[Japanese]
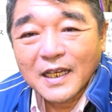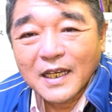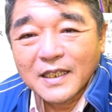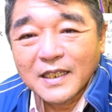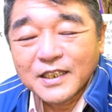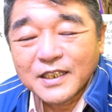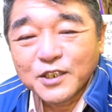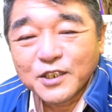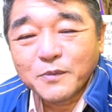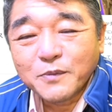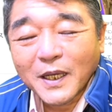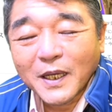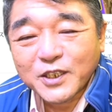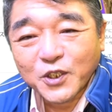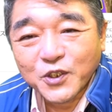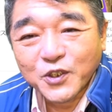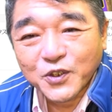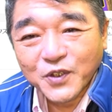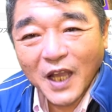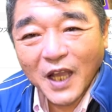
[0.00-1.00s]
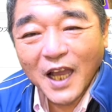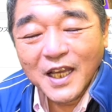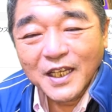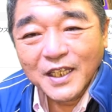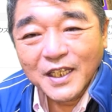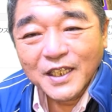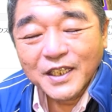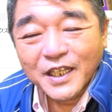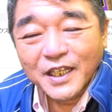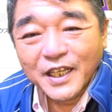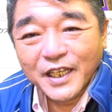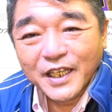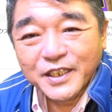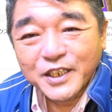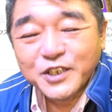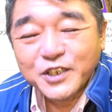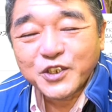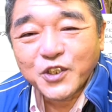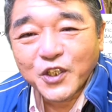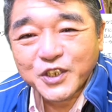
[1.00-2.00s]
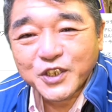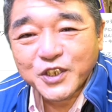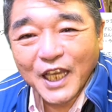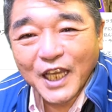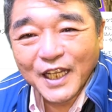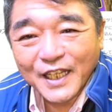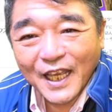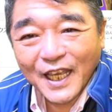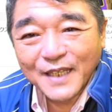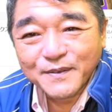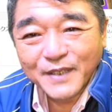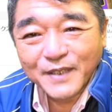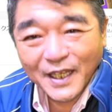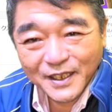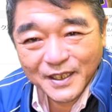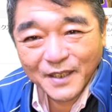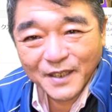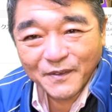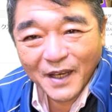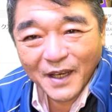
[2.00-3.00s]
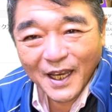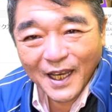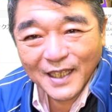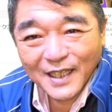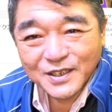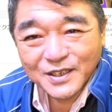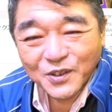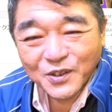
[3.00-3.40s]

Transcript: 昼間というか、24時間ライブやってます。